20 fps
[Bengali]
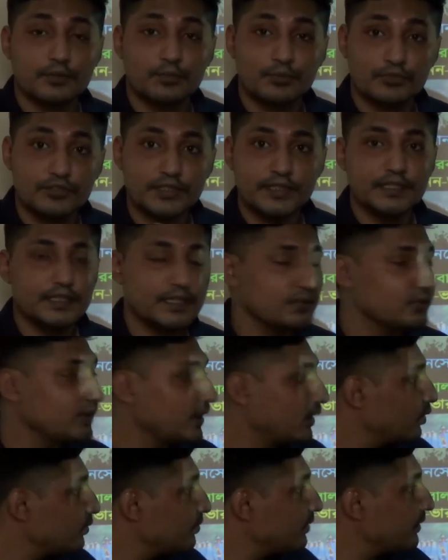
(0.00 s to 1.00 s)
প্রতিদিন কিন্তু
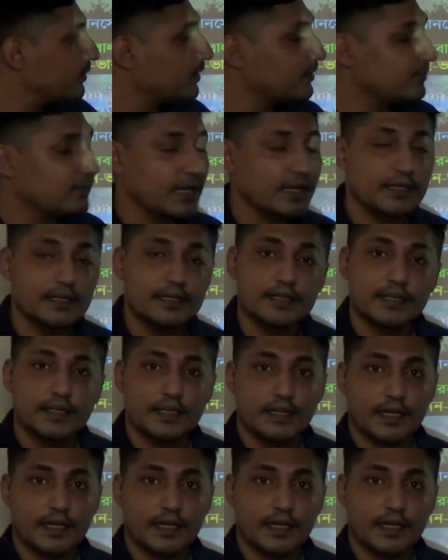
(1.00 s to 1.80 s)
এখন বিমান বাহিনীর